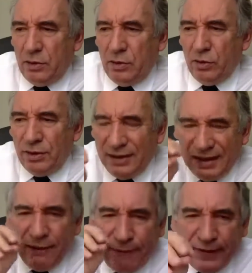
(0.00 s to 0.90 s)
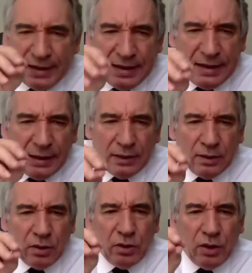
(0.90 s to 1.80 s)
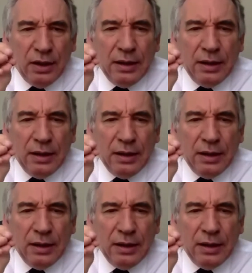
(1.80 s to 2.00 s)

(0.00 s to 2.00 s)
définir, de,